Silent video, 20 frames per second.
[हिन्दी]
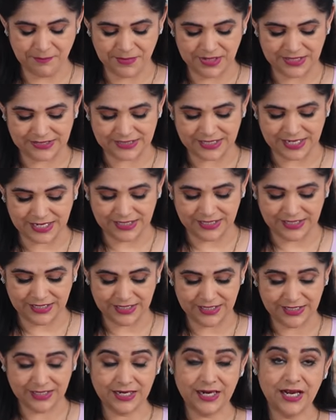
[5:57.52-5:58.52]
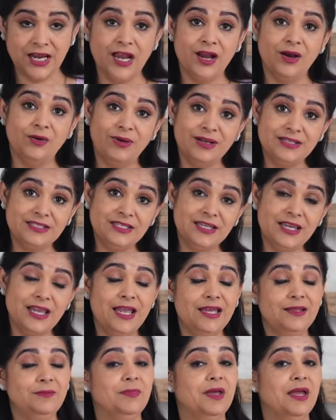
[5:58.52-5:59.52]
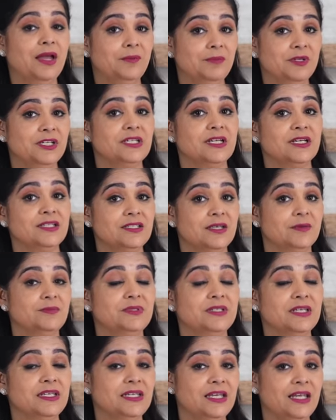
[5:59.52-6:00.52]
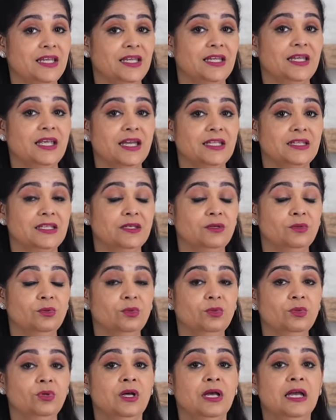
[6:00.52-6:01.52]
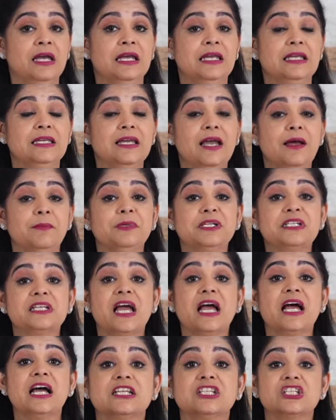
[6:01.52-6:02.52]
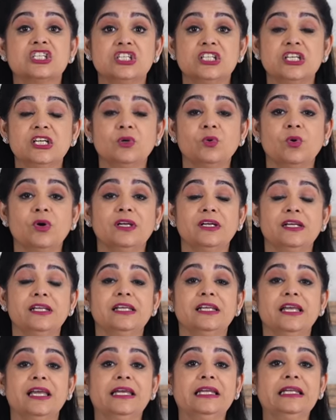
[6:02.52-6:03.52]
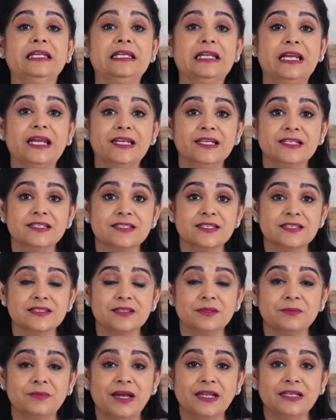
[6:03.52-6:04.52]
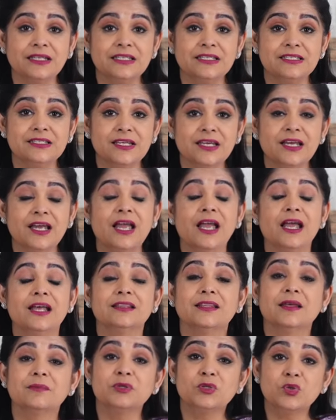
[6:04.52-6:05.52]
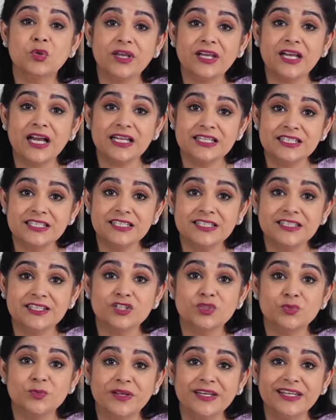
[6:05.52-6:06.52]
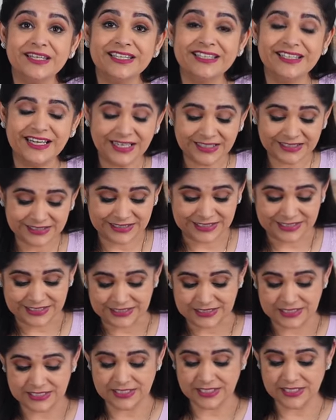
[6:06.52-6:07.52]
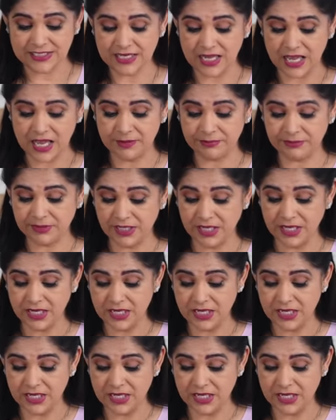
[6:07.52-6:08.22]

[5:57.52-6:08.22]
मसाले वंस अगेन मैं हमेशा सबसे यही कहती हूँ कि हमेशा अच्छी क्वालिटी के इंग्रेडिएंट्स इस्तेमाल कीजिए तभी तो एक अच्छी डिश बनेगी ना जैसे कि आपके